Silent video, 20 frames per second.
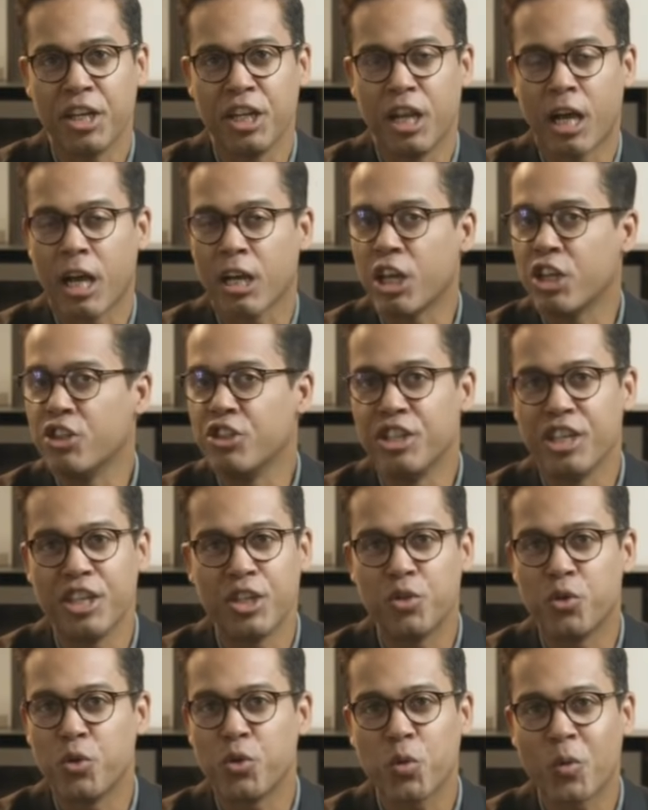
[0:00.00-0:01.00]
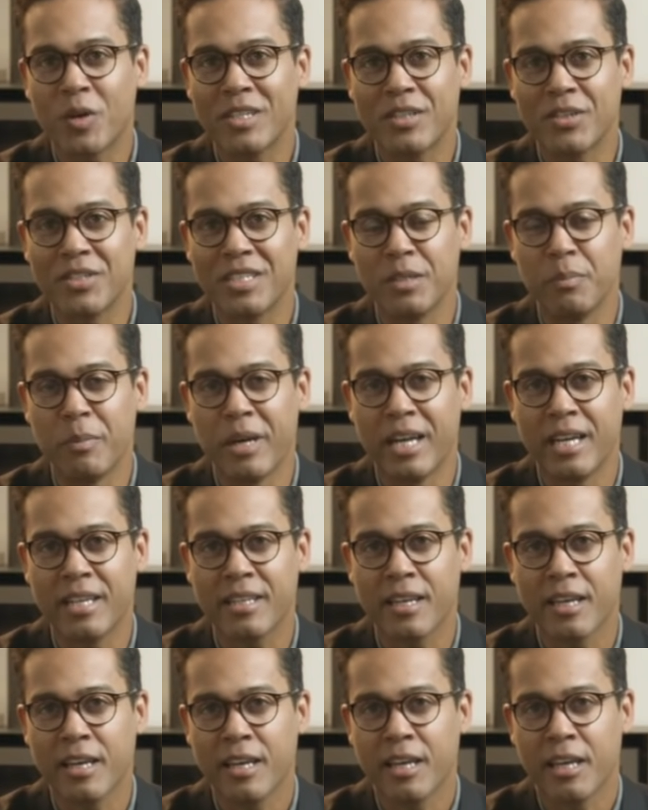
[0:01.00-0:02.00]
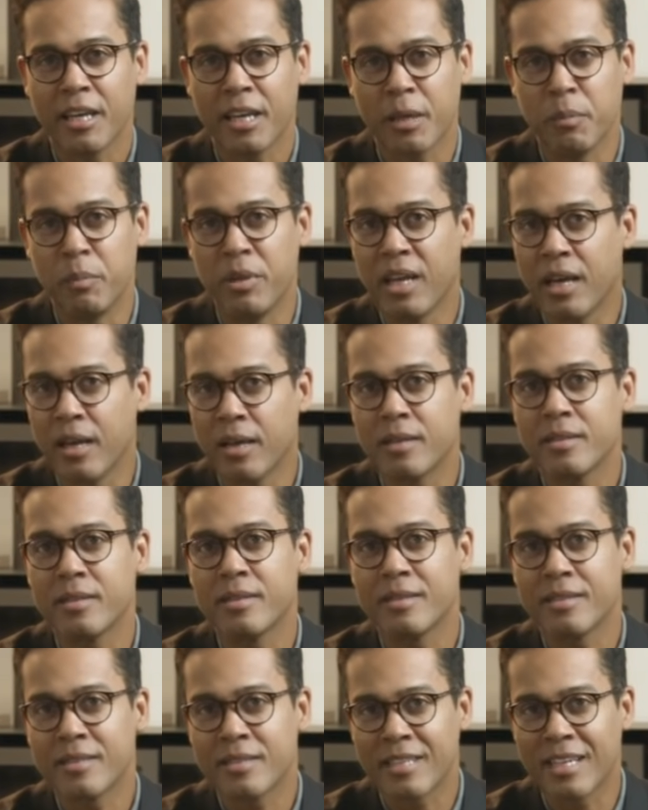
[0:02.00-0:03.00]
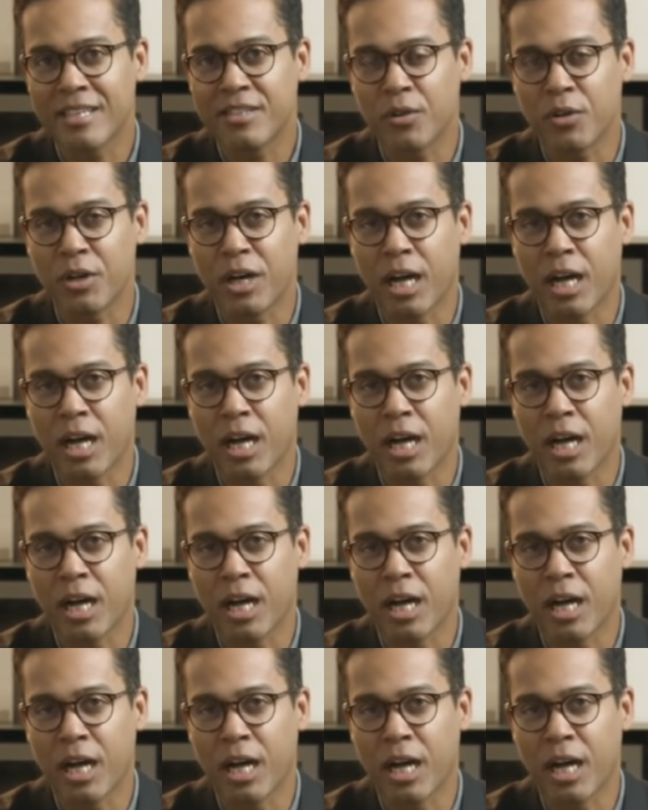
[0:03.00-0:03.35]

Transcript: Il a gagné 2-3 cm et bien 500